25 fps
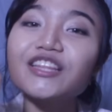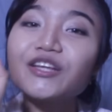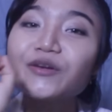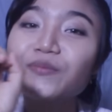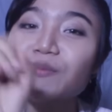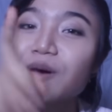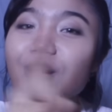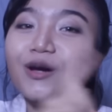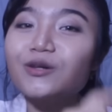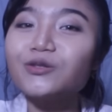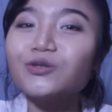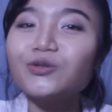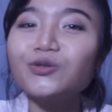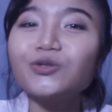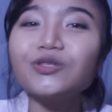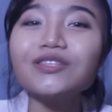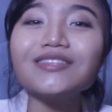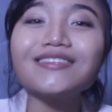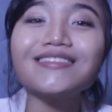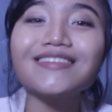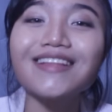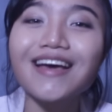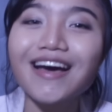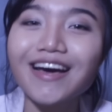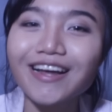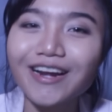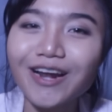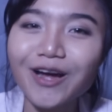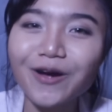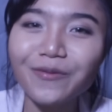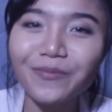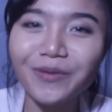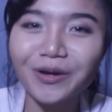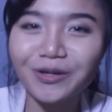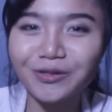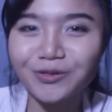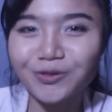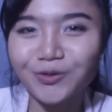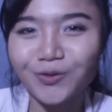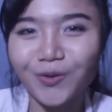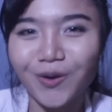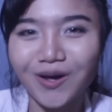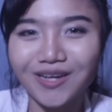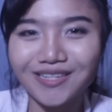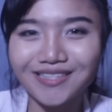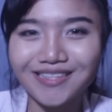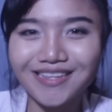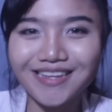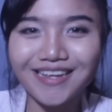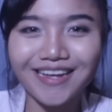Termasuk darah
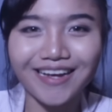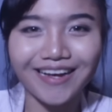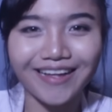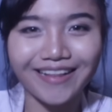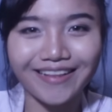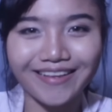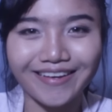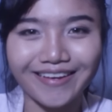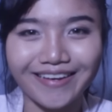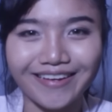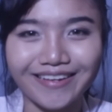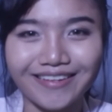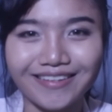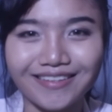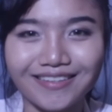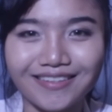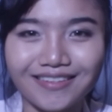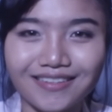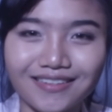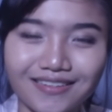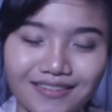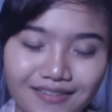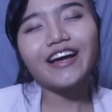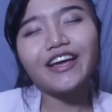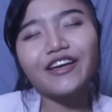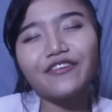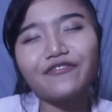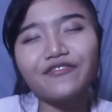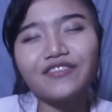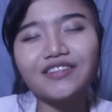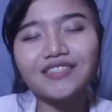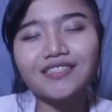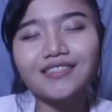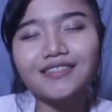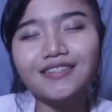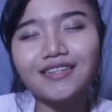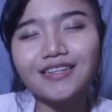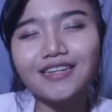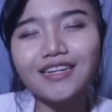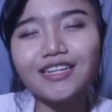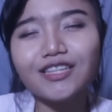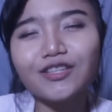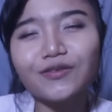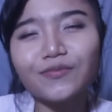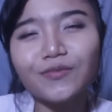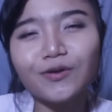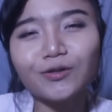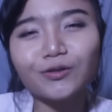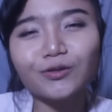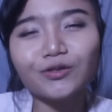menstruasi kalian. HIV sendiri
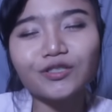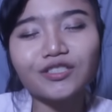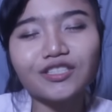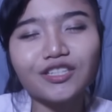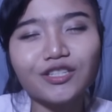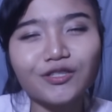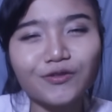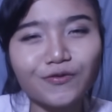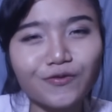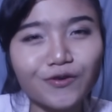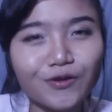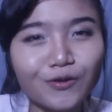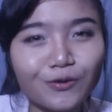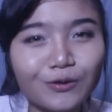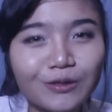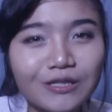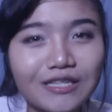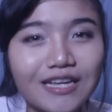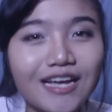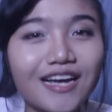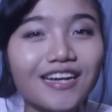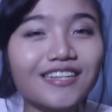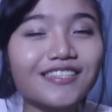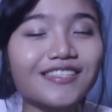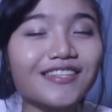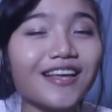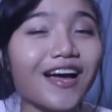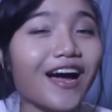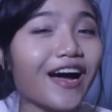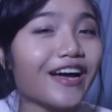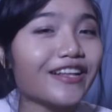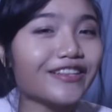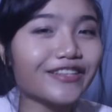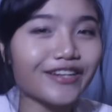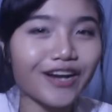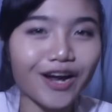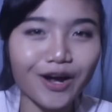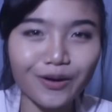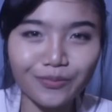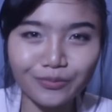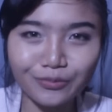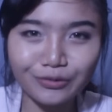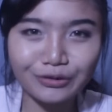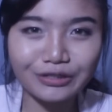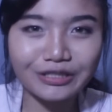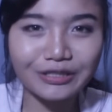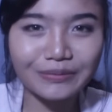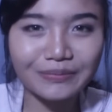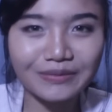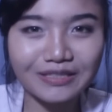termasuk jenis virus yang sangat
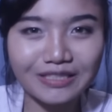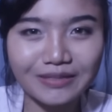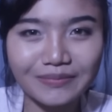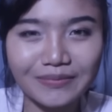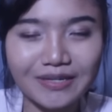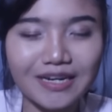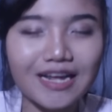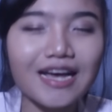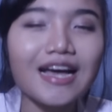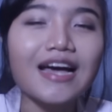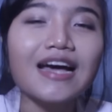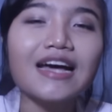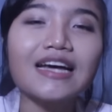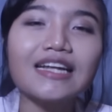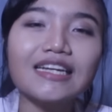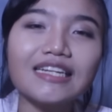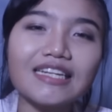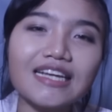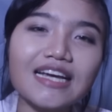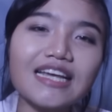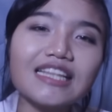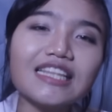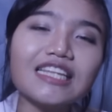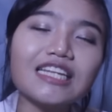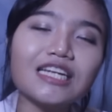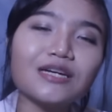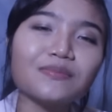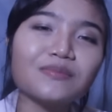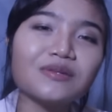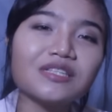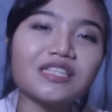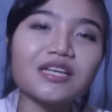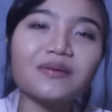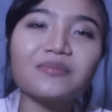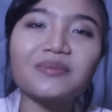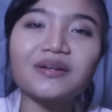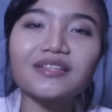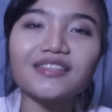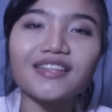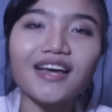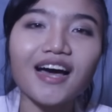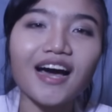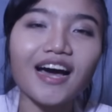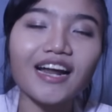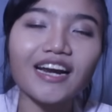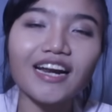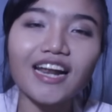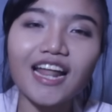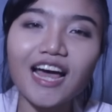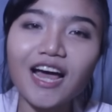rapuh, teman-teman. Dia tidak bisa
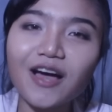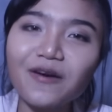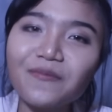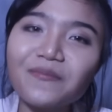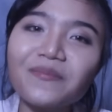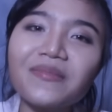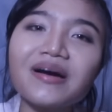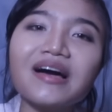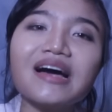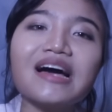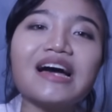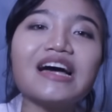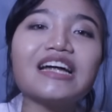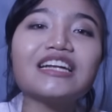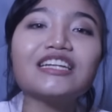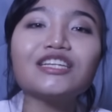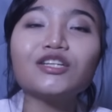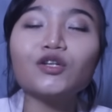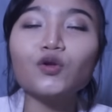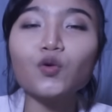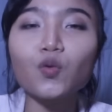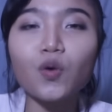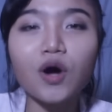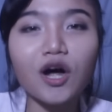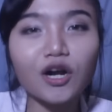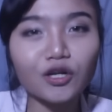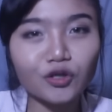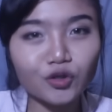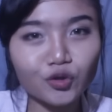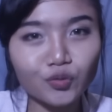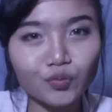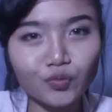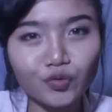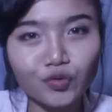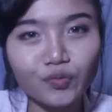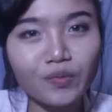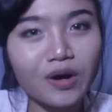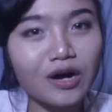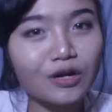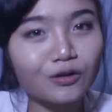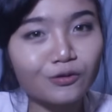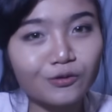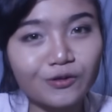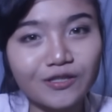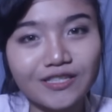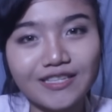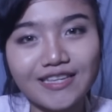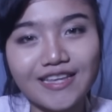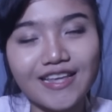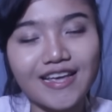bertahan lama di luar tubuh
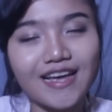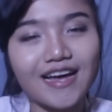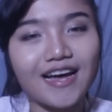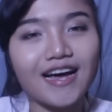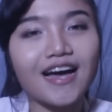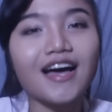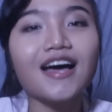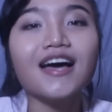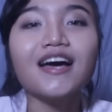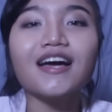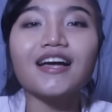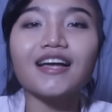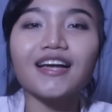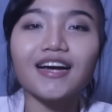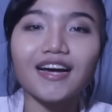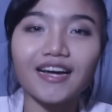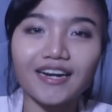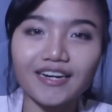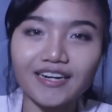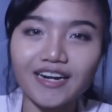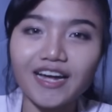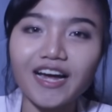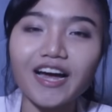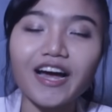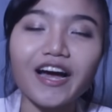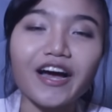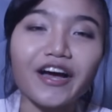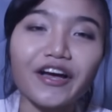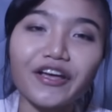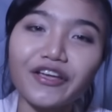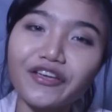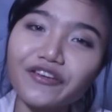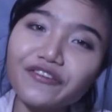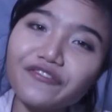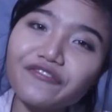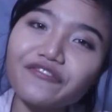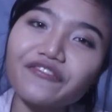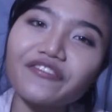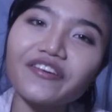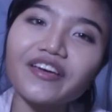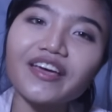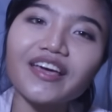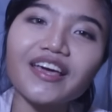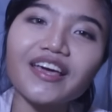manusia karena HIV